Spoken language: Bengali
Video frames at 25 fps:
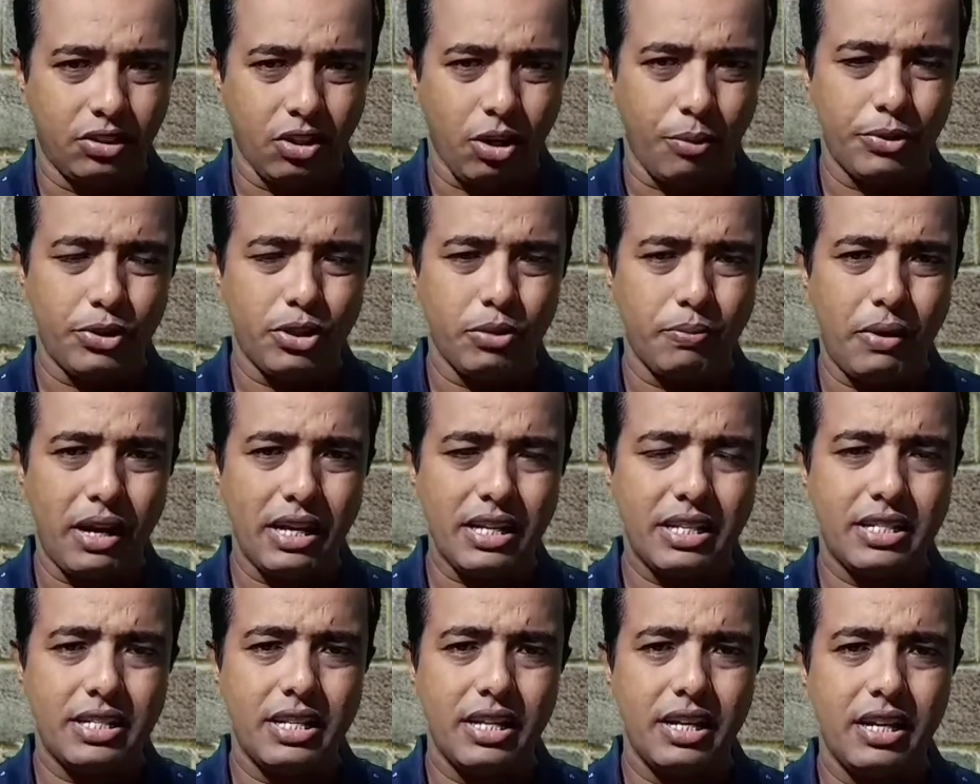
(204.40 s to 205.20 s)
টমেটো
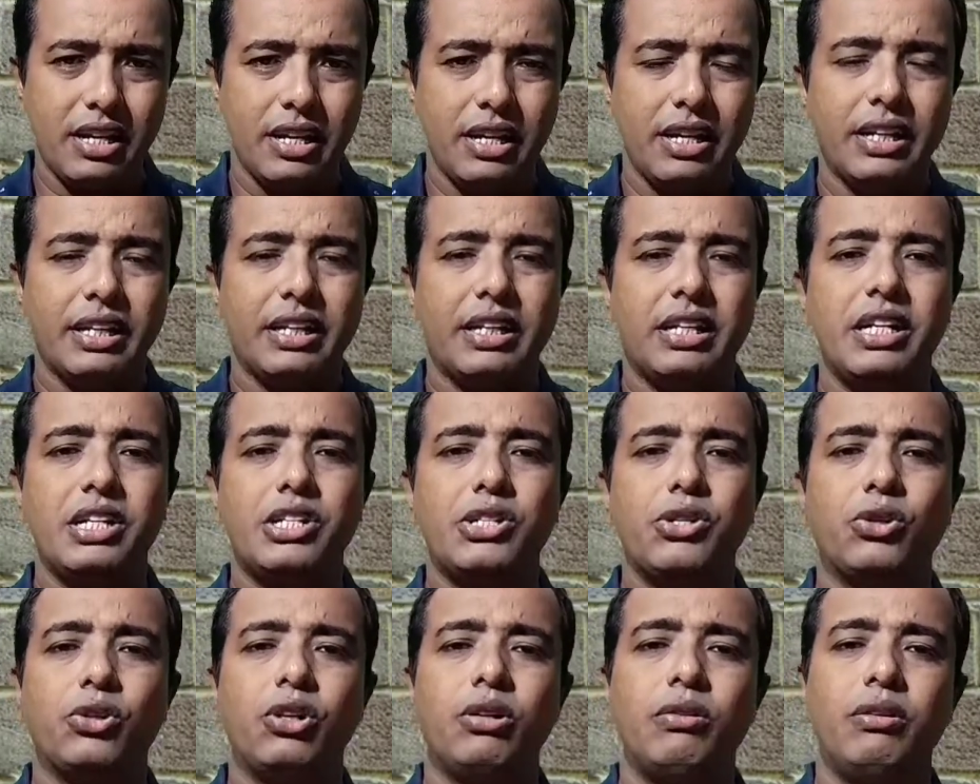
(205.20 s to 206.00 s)
পাচ্ছে
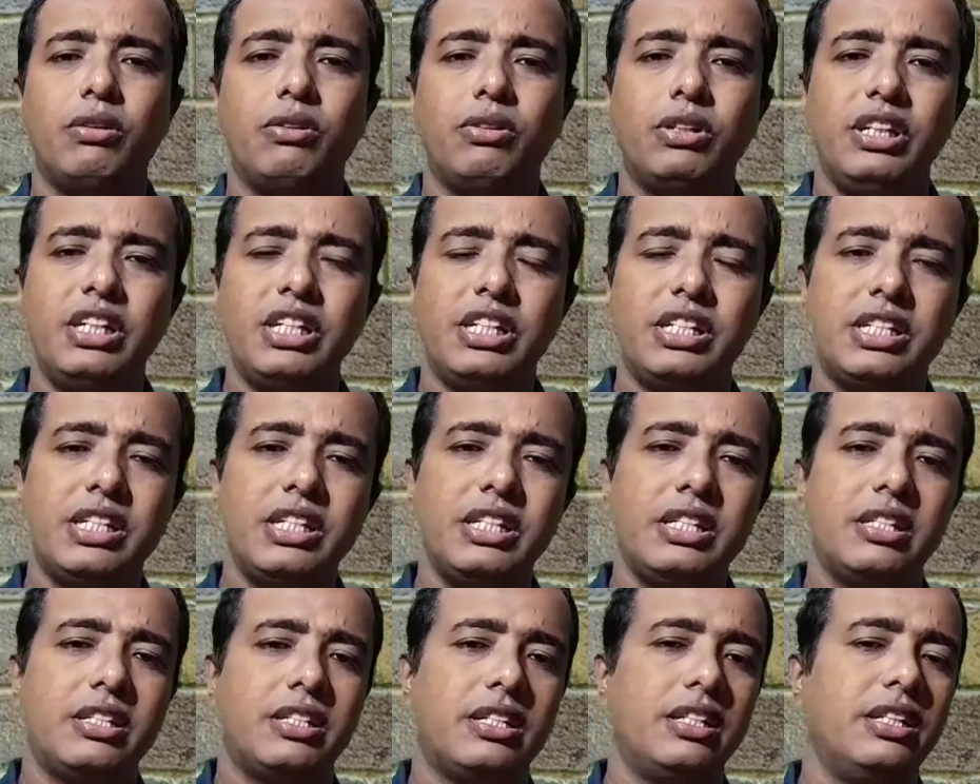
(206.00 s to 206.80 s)
কৃষকও
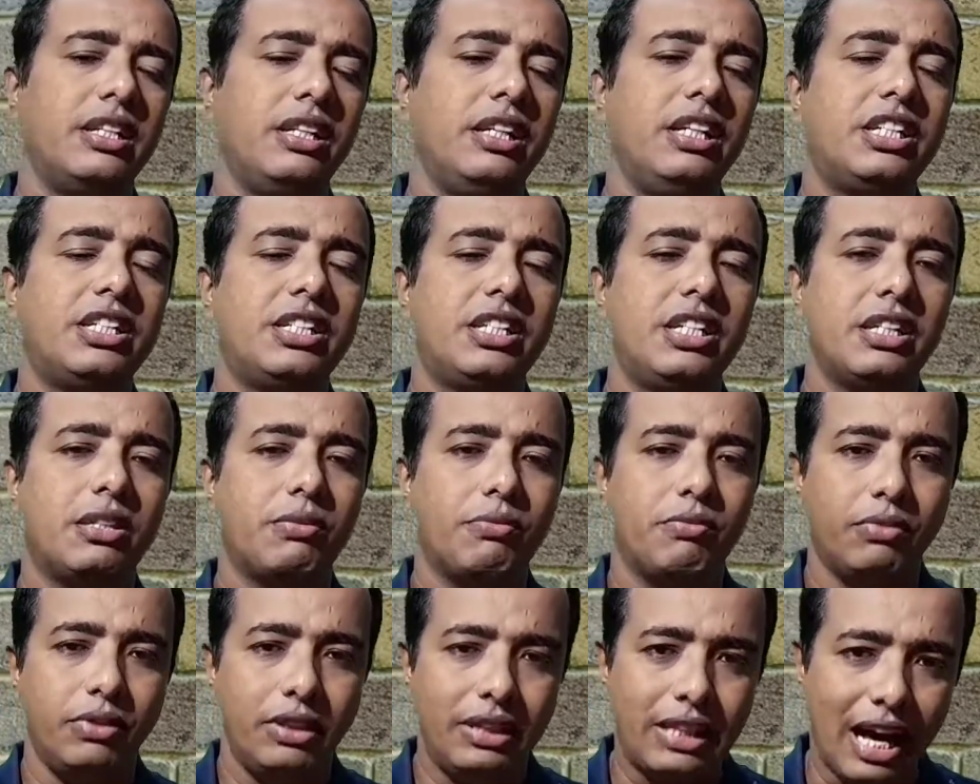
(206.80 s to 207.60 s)
নিশ্চিত সে নিশ্চিত
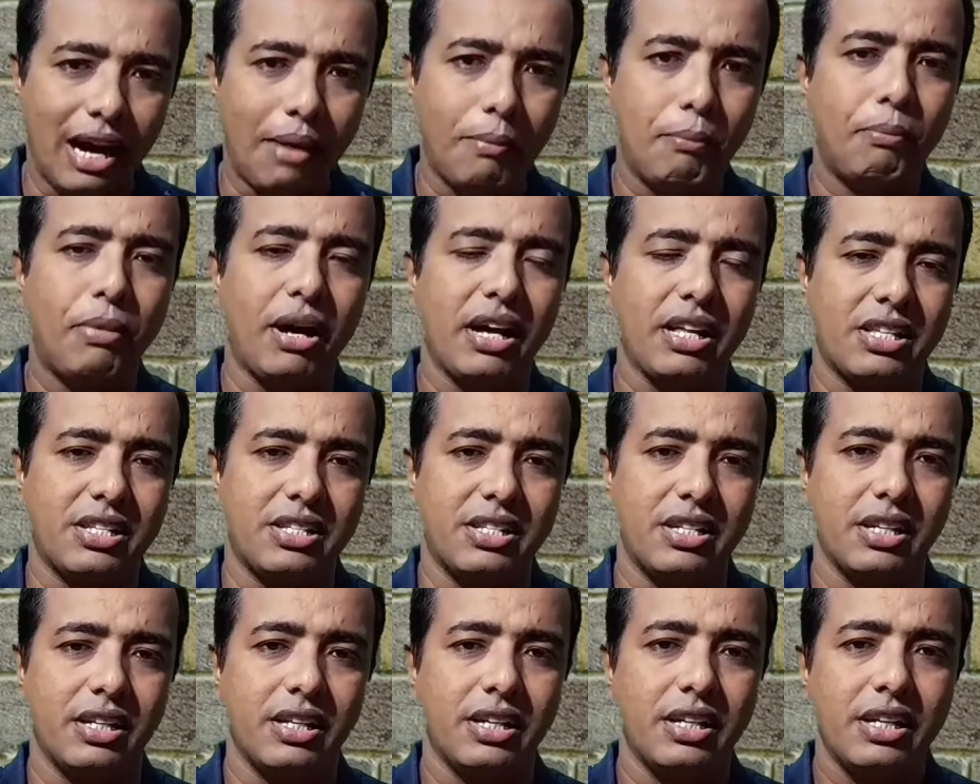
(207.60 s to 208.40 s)
দাম
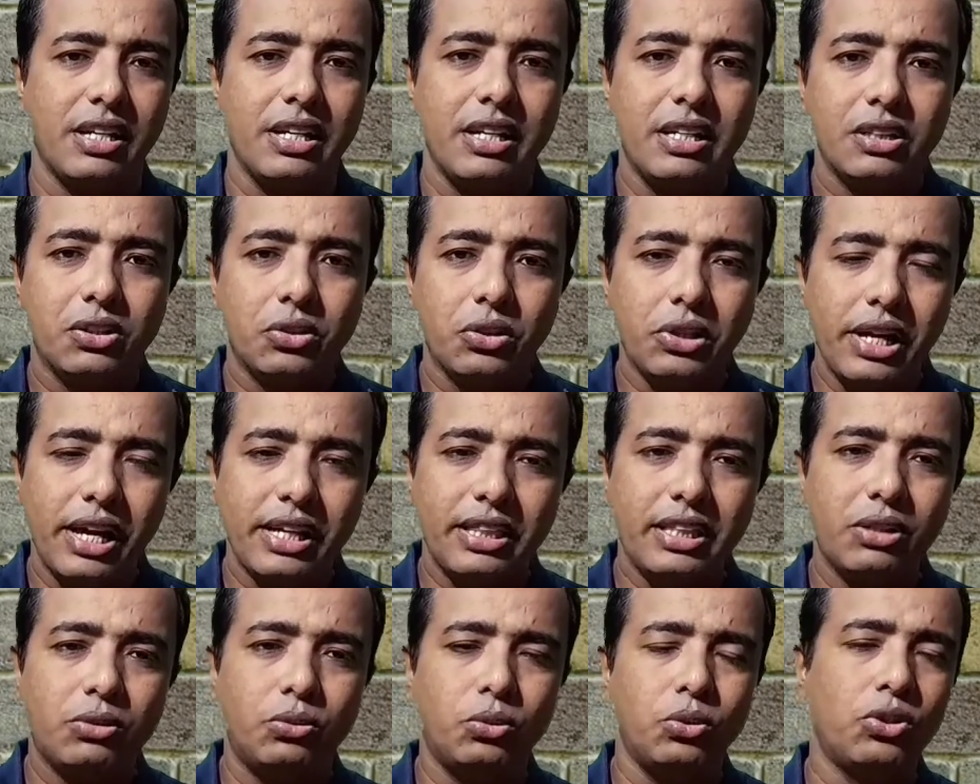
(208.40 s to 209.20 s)
পাচ্ছে তো
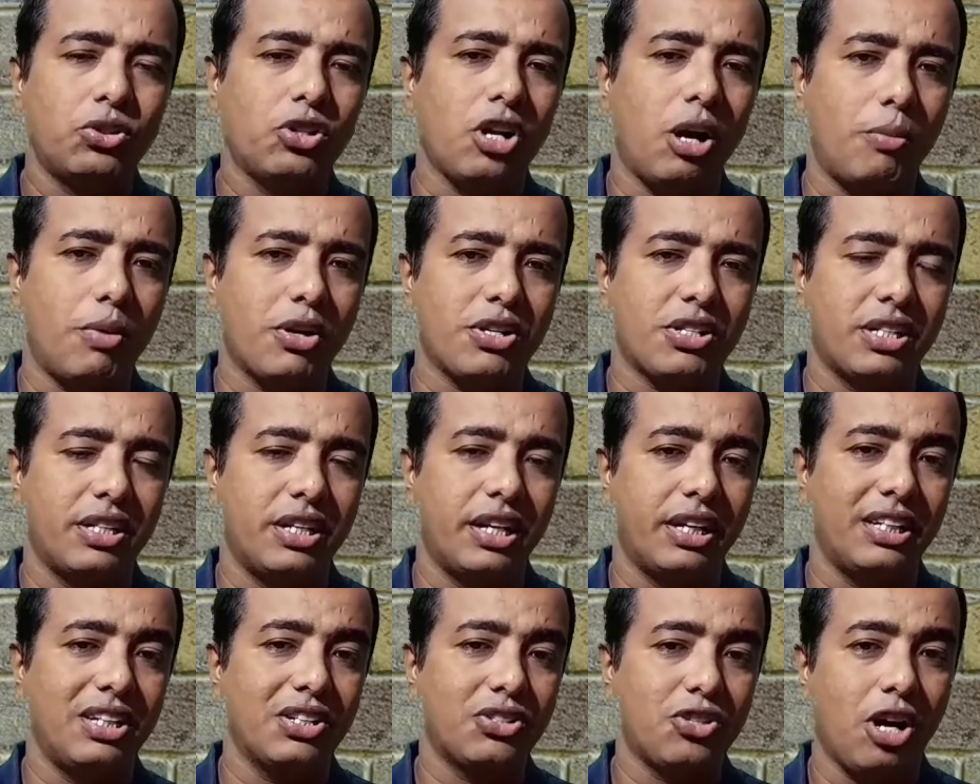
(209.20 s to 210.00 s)
এতে কোনো সমস্যা
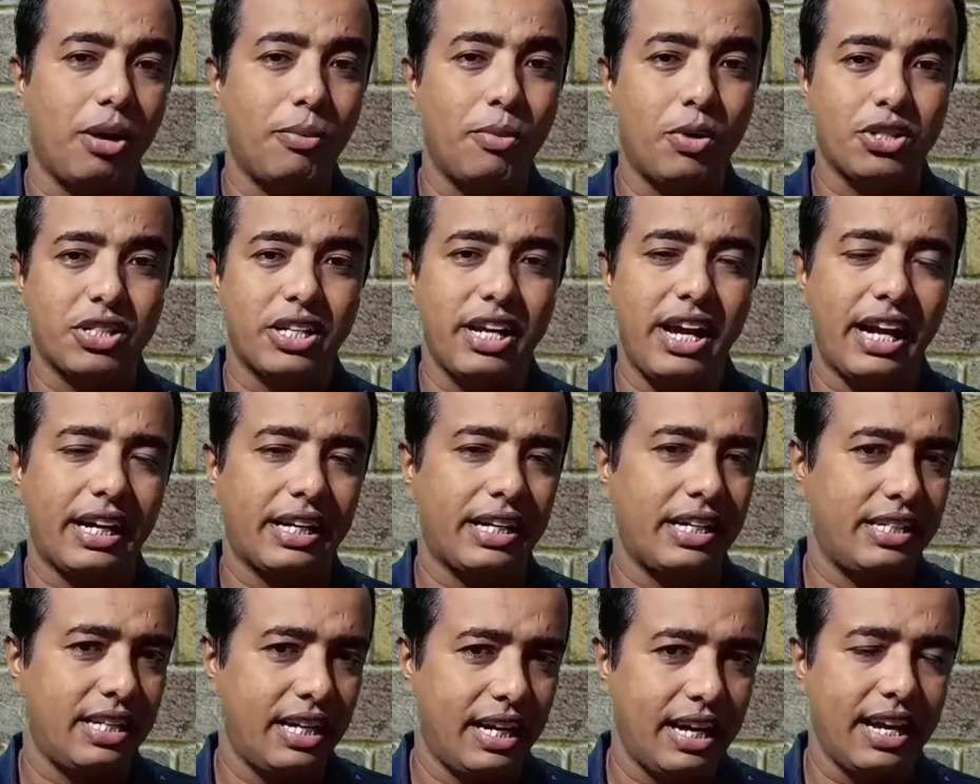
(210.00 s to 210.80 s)
নেই কিন্তু সমস্যা
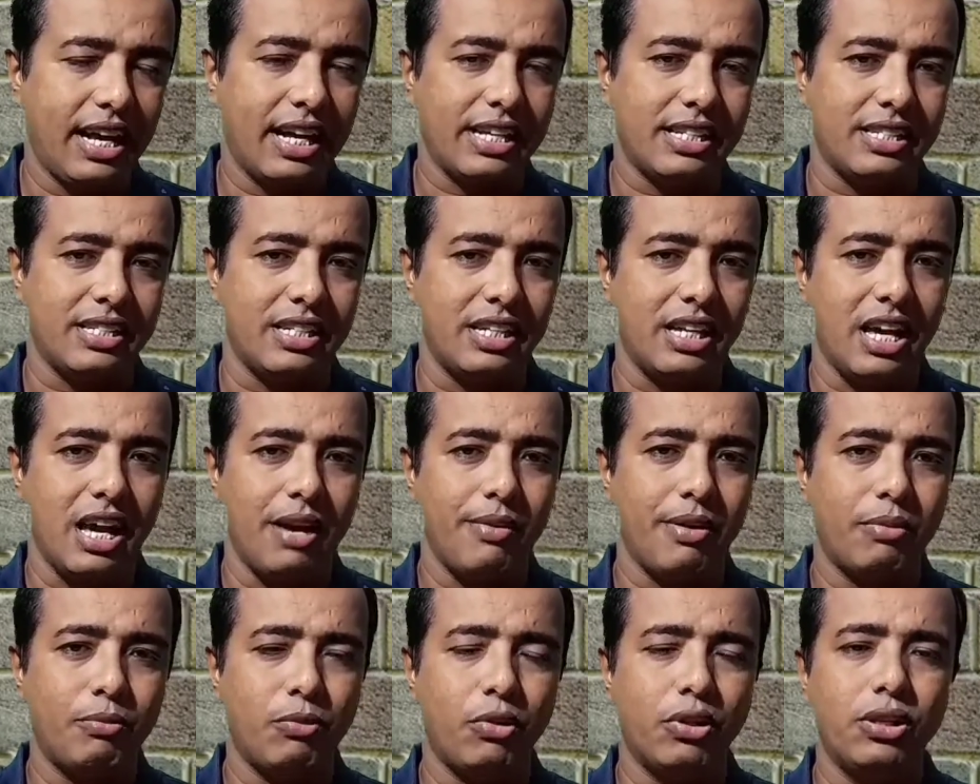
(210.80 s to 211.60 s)
একটা জায়গায় আছে
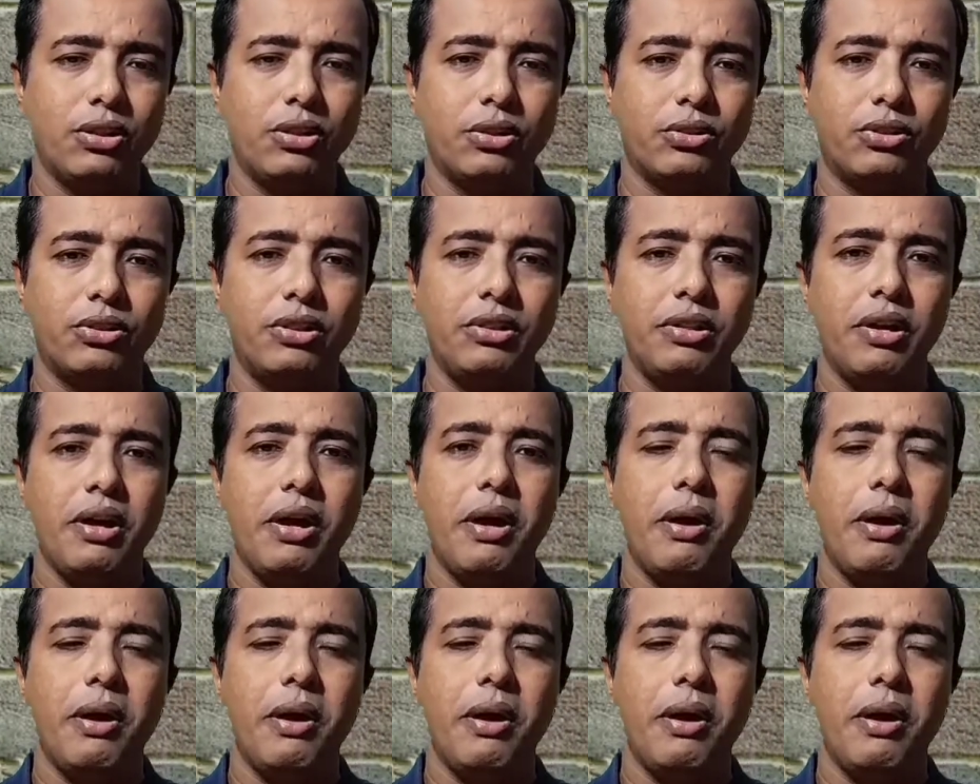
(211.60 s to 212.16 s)
এবার মনে করুন